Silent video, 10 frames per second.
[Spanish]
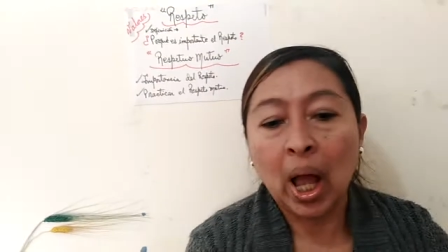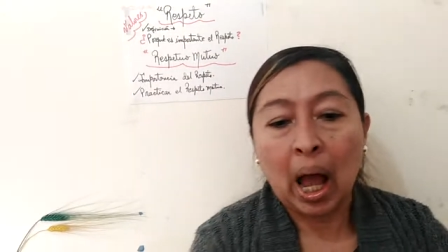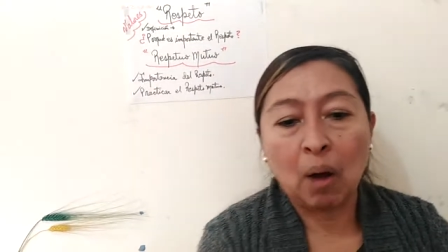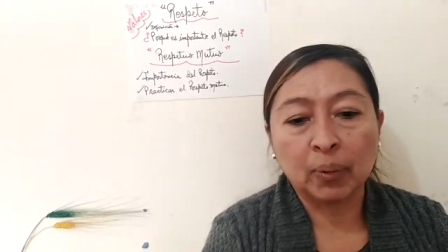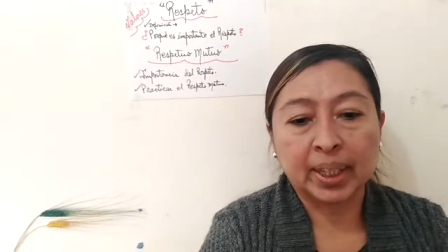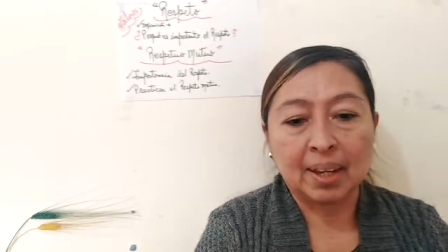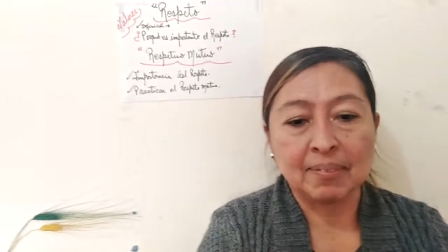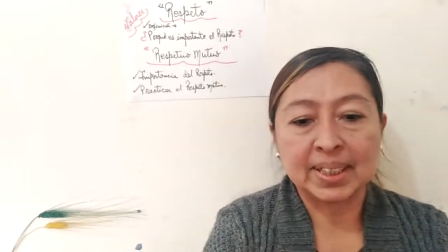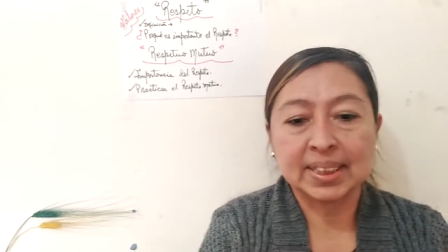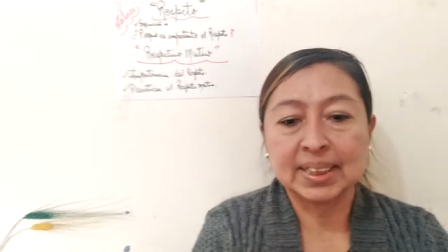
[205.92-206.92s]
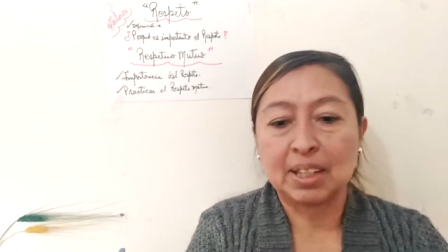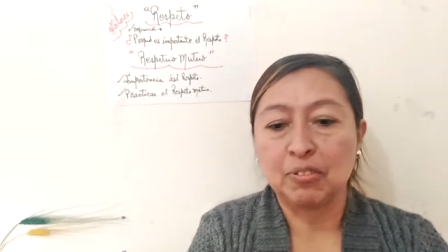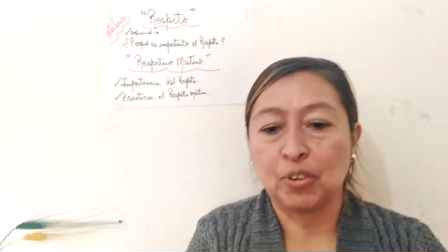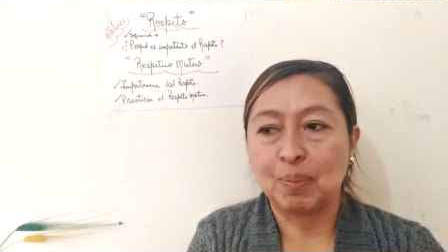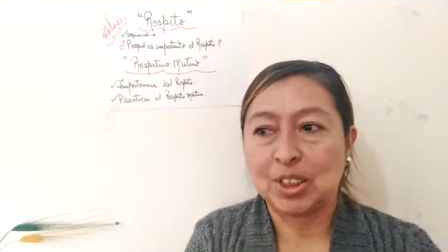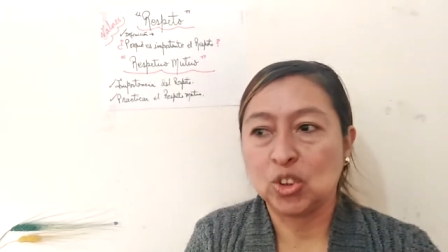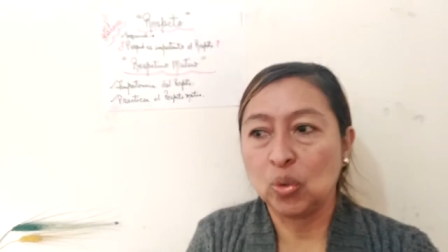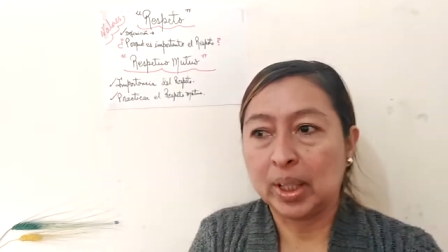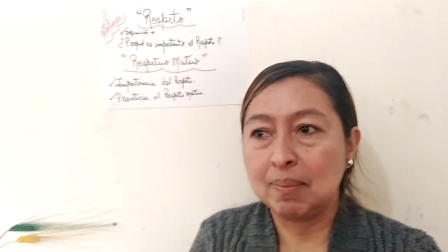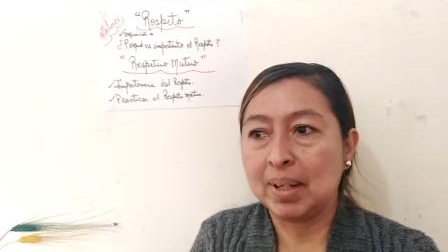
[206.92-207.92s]
aunque a veces la
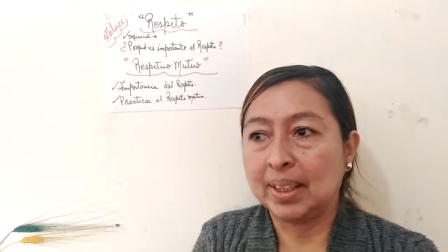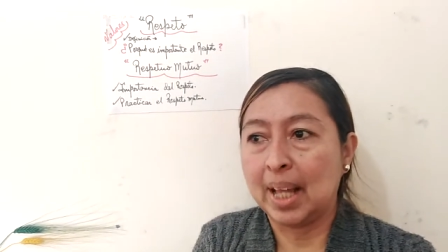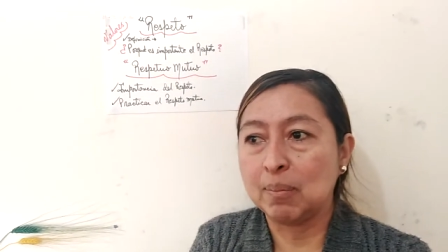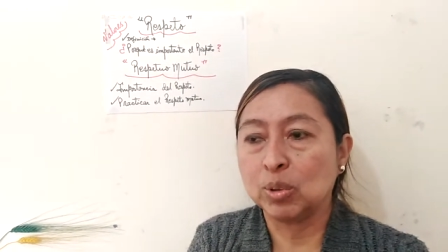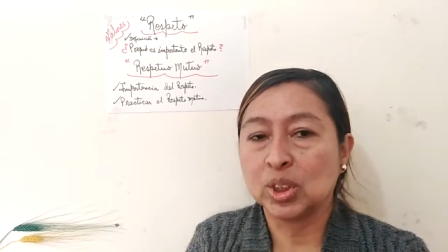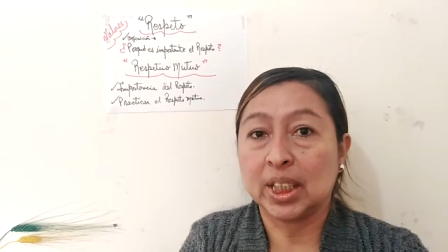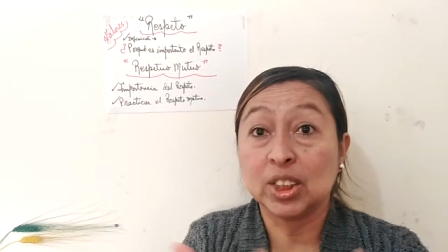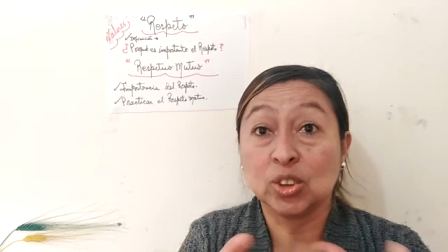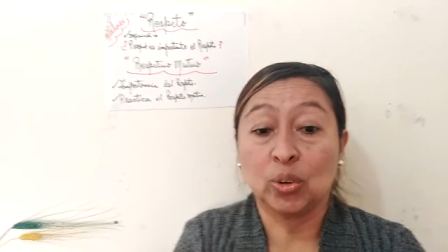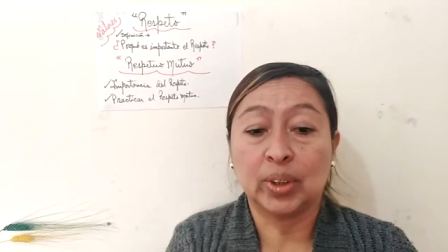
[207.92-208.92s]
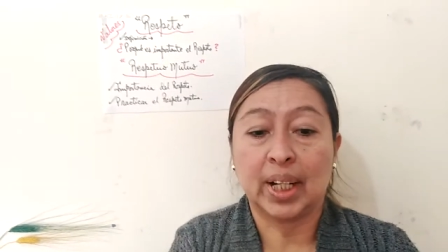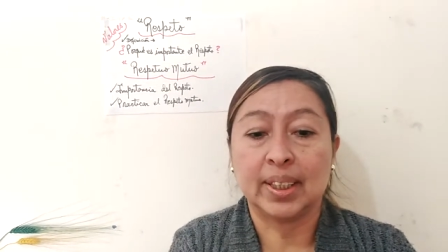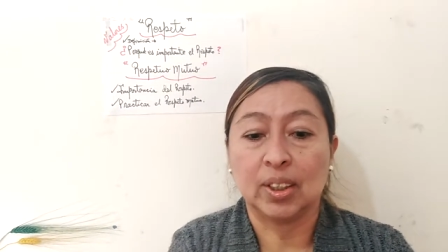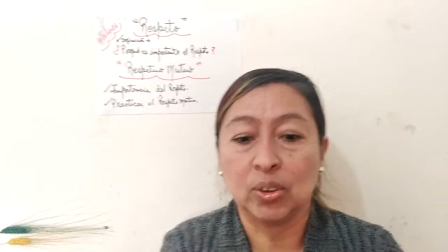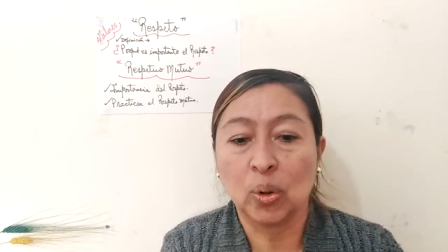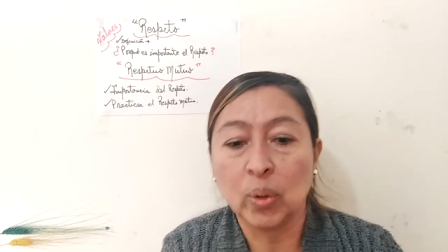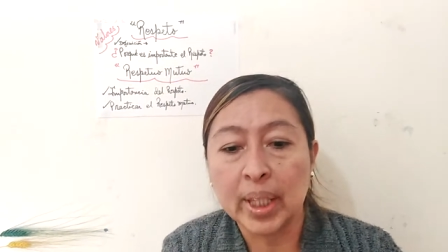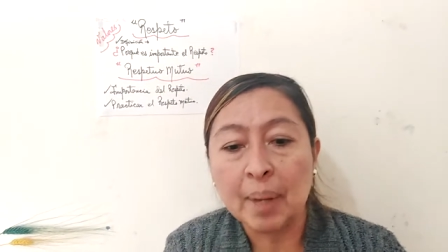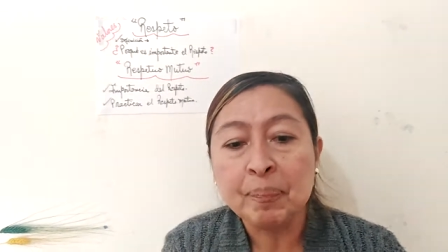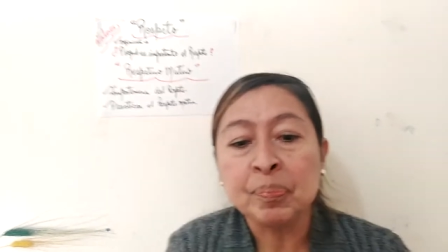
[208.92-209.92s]
información que mandamos es
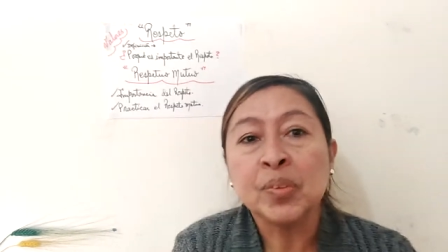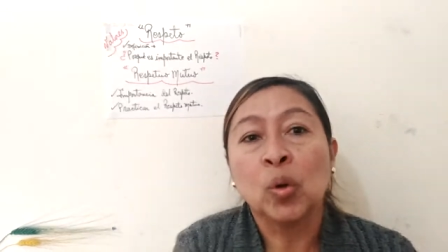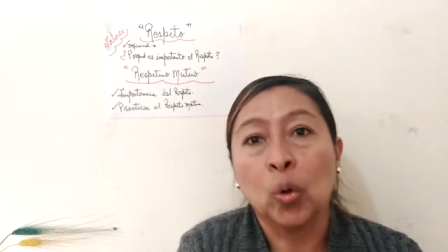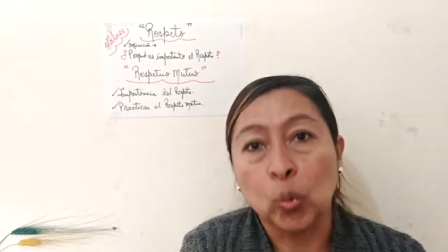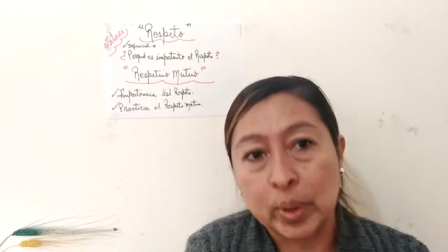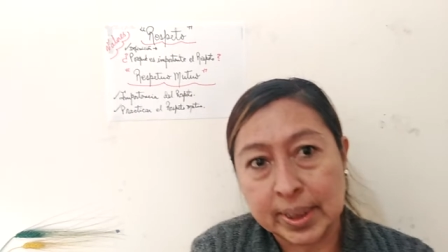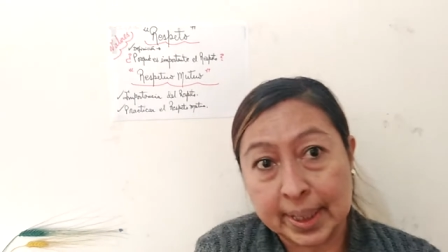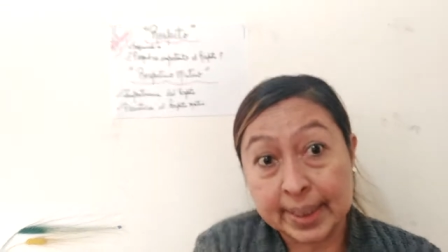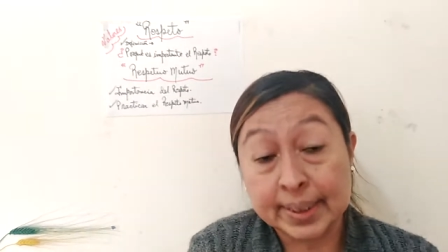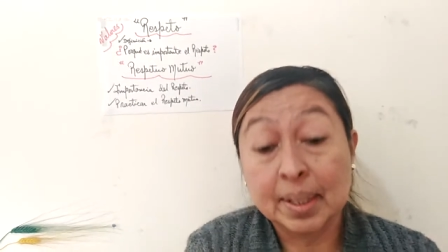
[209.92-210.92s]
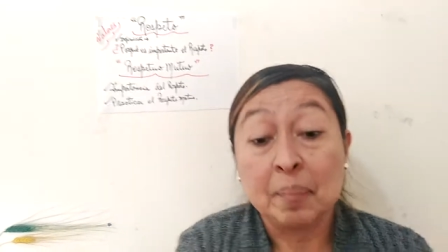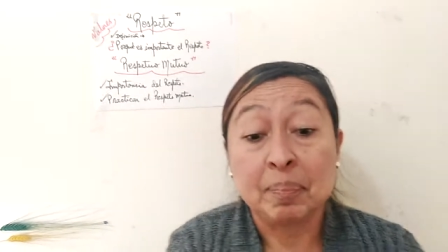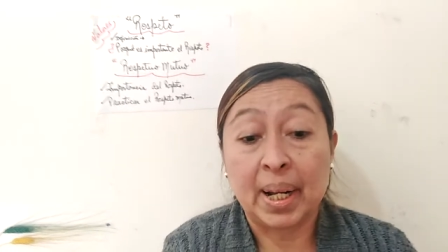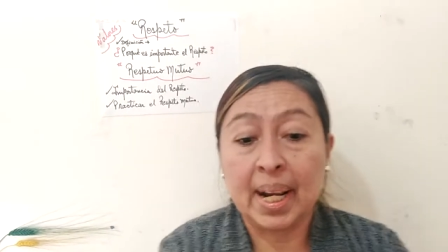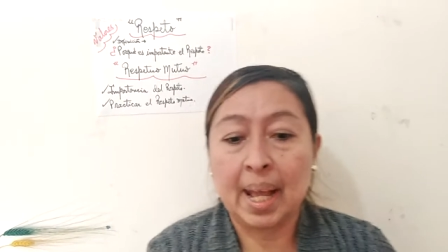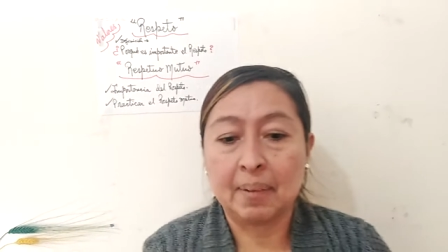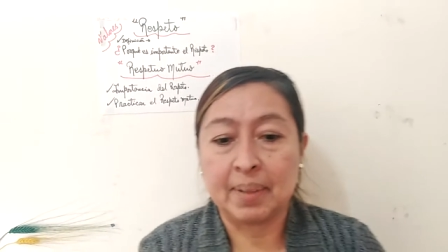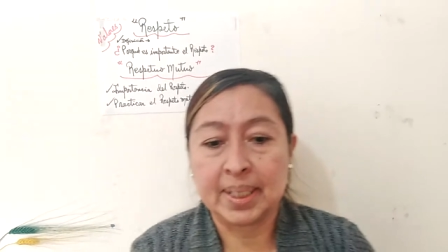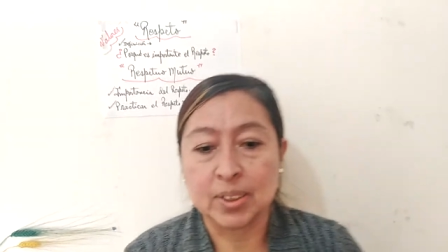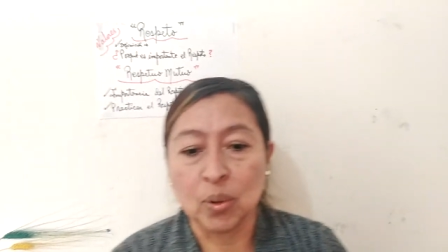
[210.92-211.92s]
contradictoria con nuestras
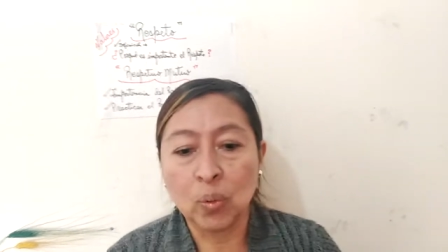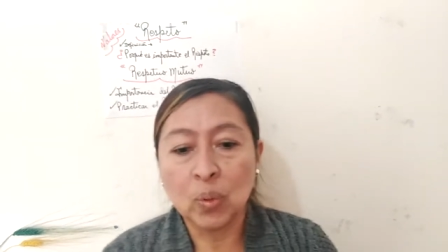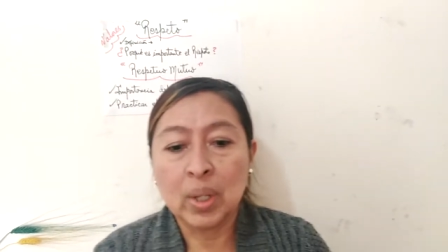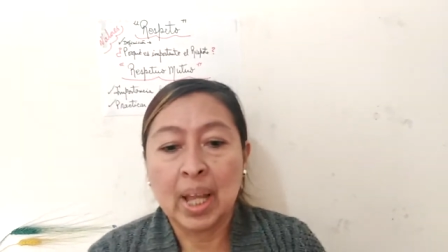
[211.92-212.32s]
palabras, ¿no?